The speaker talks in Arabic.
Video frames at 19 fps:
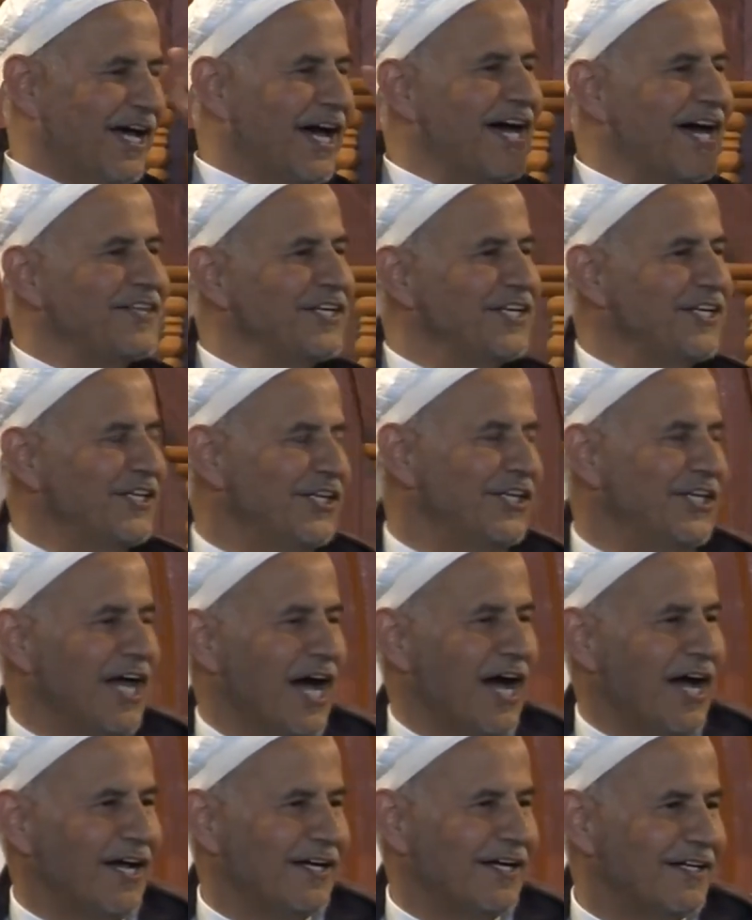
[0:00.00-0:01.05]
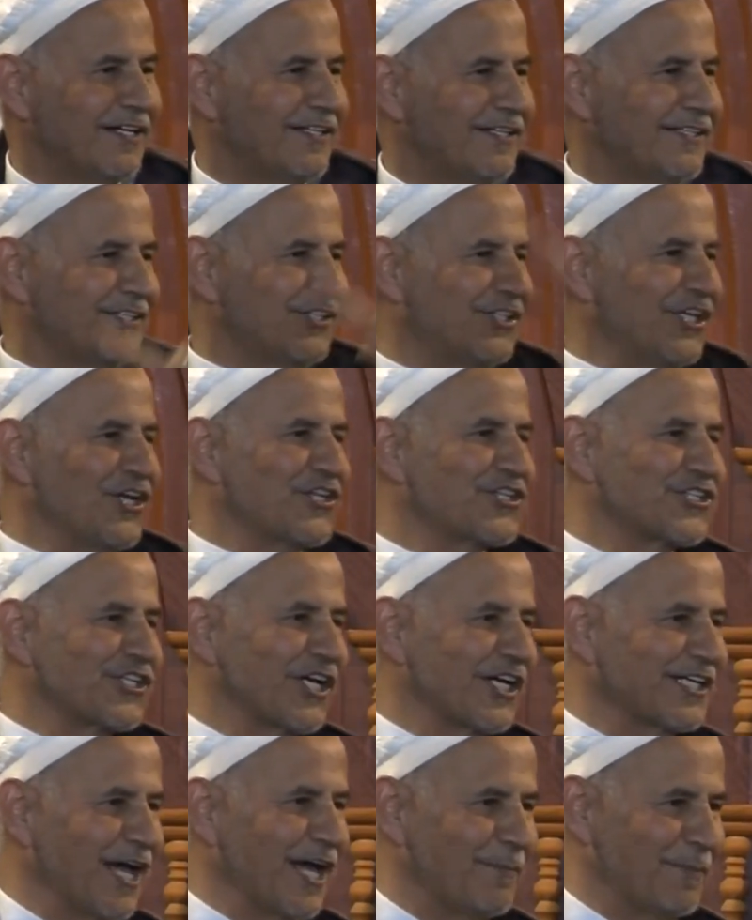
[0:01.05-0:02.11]
هذه نية ديال
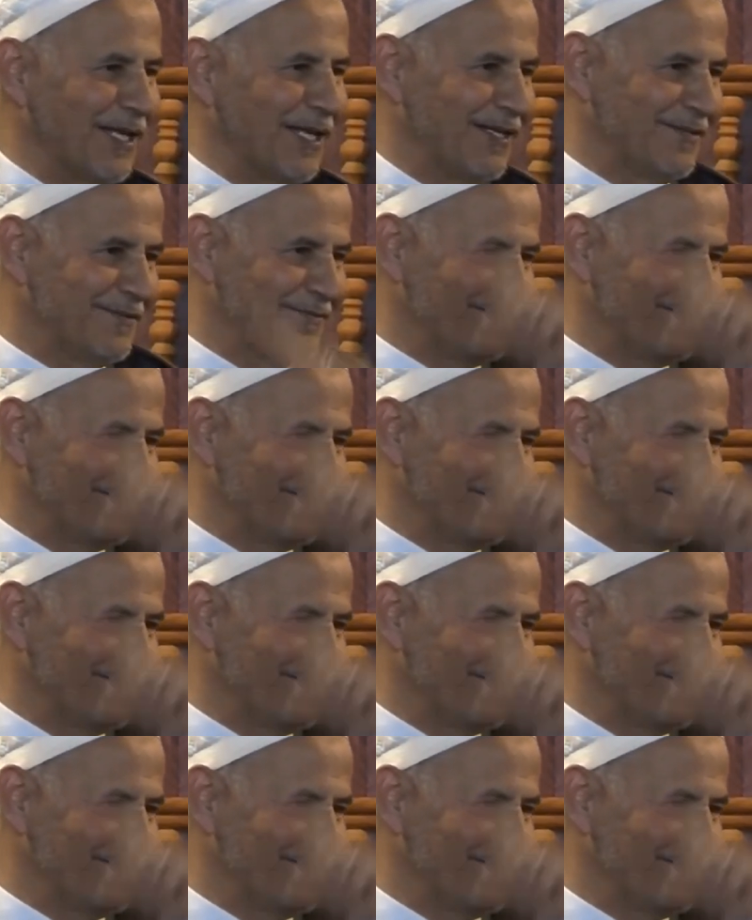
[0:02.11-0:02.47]
الشهر كامل